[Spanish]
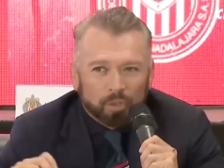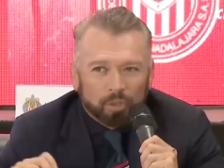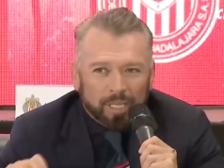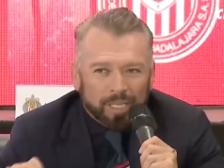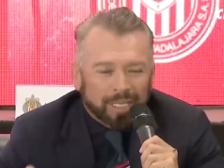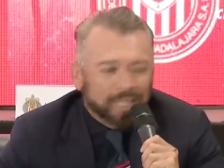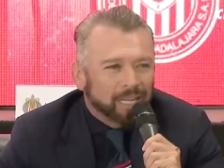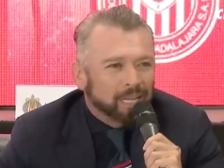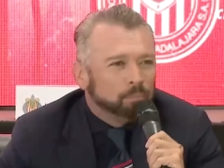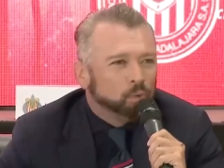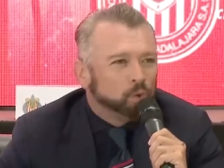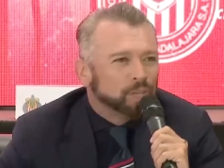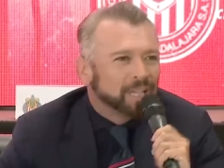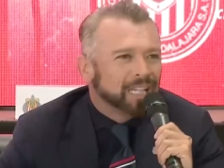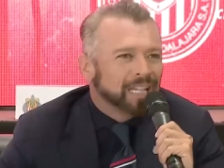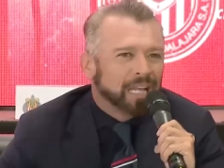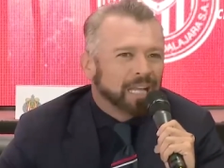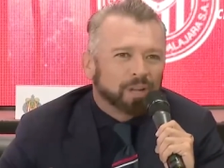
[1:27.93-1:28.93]
Pero que quiere
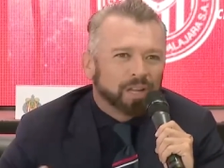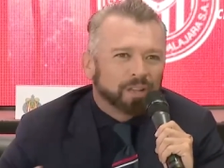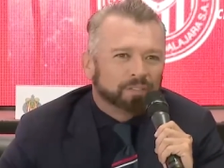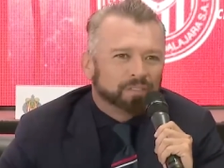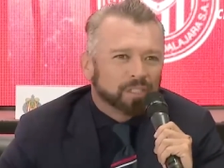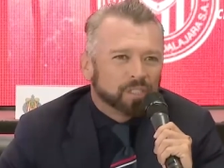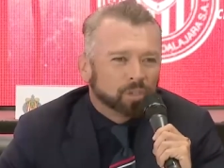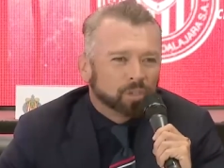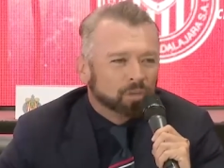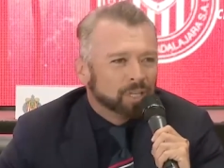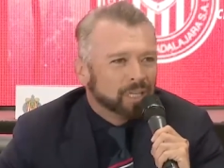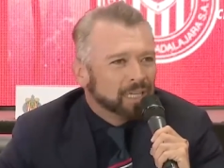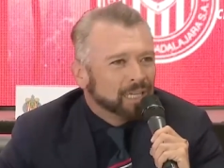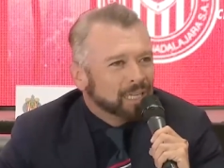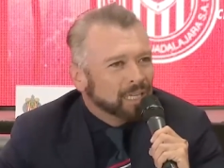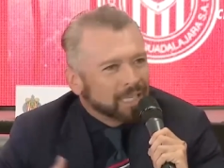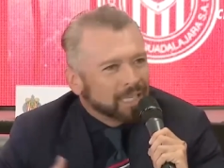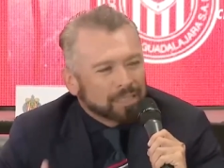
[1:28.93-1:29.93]
muy claro a la
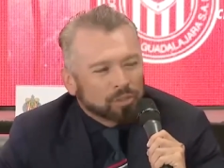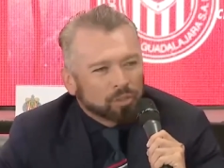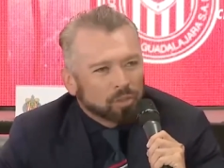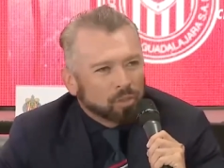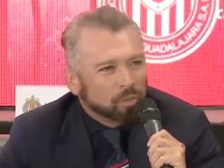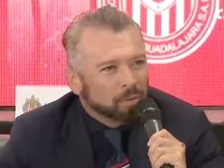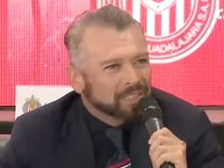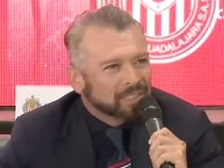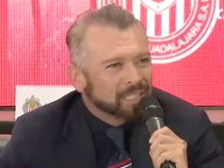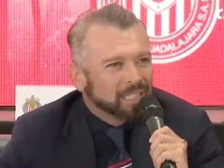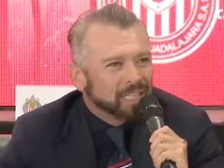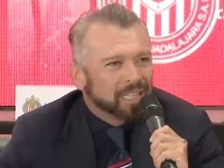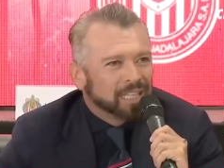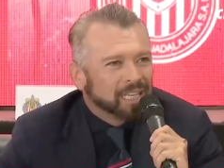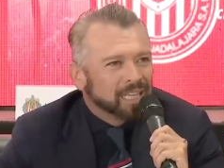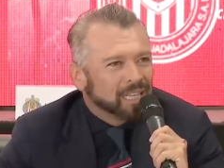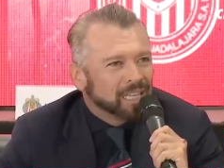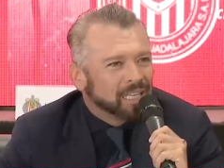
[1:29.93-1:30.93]
afición que esto no va a
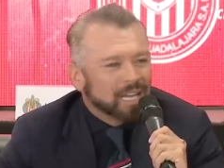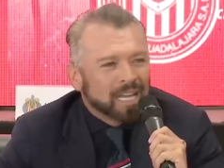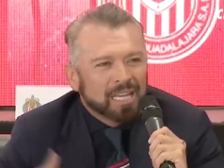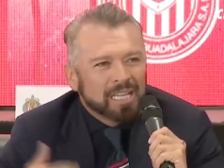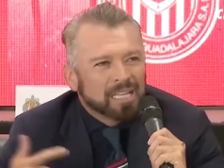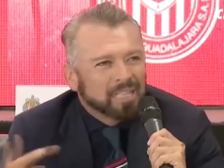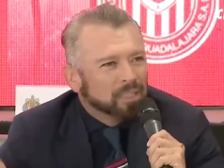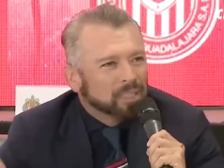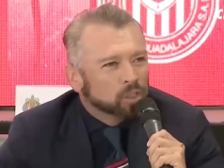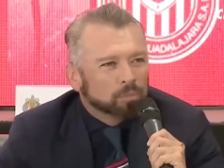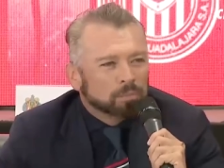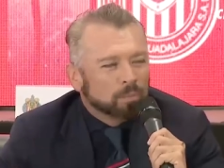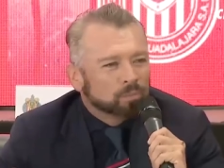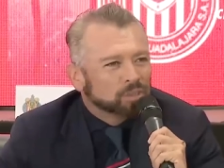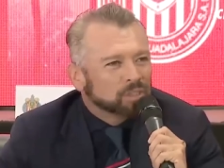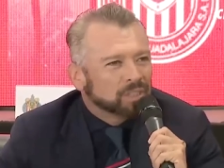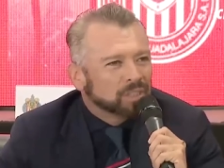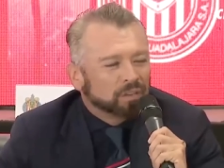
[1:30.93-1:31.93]
ser el día a día y
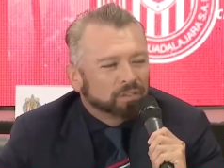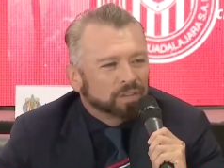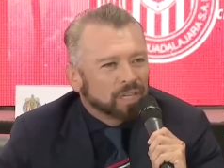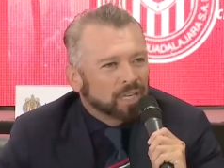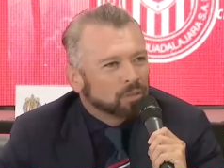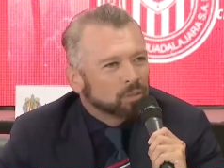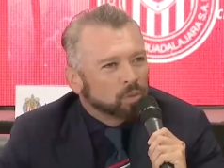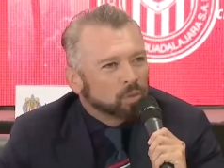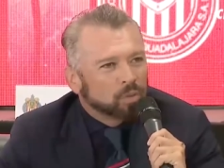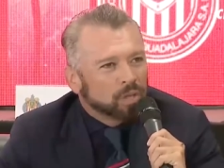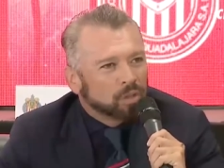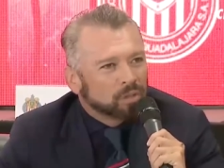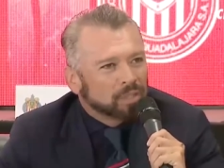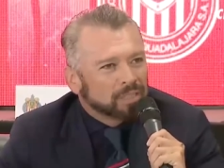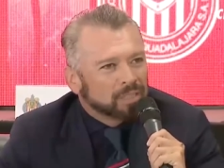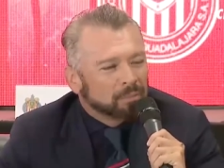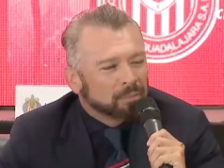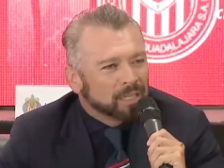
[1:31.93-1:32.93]
nos vamos a estar fijando en
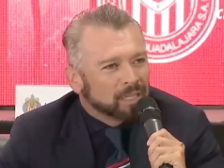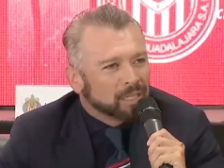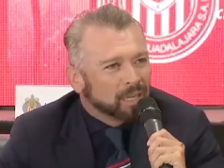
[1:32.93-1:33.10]
jugadores